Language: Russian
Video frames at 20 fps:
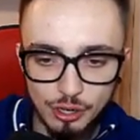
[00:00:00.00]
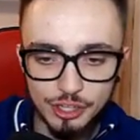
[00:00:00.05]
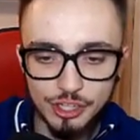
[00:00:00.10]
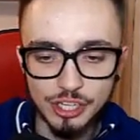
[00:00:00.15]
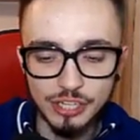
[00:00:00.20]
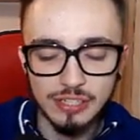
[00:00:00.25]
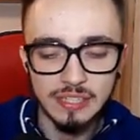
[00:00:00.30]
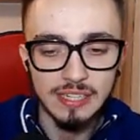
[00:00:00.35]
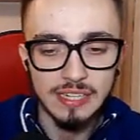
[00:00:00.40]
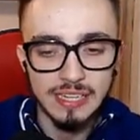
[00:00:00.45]

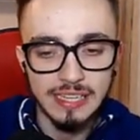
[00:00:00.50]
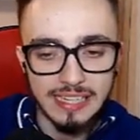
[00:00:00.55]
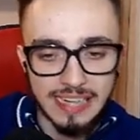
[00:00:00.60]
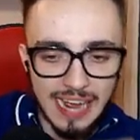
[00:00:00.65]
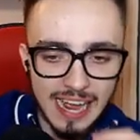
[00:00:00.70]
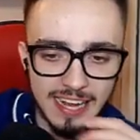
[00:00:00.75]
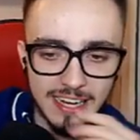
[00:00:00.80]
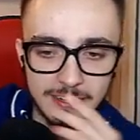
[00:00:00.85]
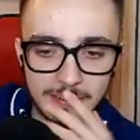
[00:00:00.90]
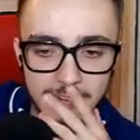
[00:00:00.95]
кофеечек.
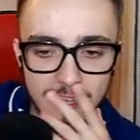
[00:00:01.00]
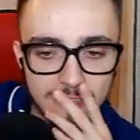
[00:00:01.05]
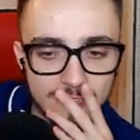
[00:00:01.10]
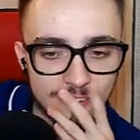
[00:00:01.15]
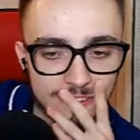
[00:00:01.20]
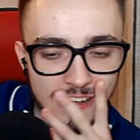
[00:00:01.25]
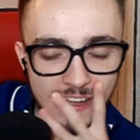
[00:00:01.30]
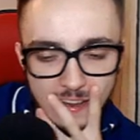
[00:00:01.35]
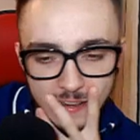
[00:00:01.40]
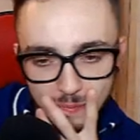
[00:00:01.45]
Как
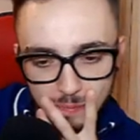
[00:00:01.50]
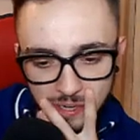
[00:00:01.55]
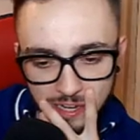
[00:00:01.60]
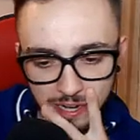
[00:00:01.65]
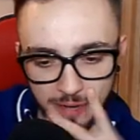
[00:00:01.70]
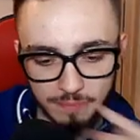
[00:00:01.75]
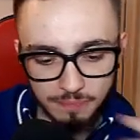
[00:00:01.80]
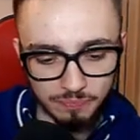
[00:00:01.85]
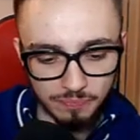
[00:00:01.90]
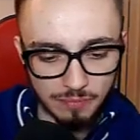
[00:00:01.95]
назвать
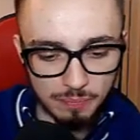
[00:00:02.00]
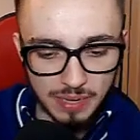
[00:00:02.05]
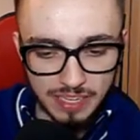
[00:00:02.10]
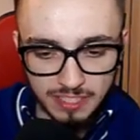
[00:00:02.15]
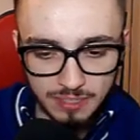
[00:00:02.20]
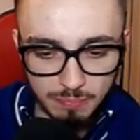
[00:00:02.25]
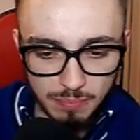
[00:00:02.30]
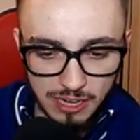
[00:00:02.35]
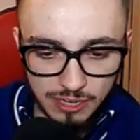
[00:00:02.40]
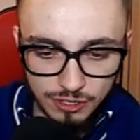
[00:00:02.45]
мне...
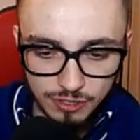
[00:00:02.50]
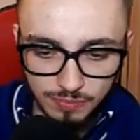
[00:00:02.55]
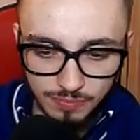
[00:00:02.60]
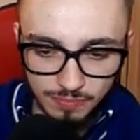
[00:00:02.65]
Спасибо